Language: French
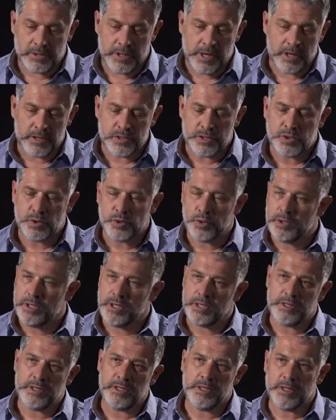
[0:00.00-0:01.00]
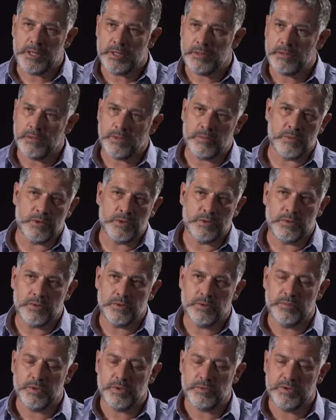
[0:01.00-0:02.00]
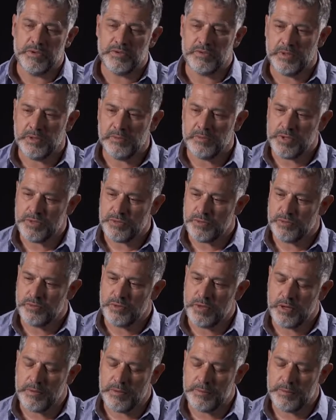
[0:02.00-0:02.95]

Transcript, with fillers: qu'il y a un saut technique énorme entre le premier film et celui-là,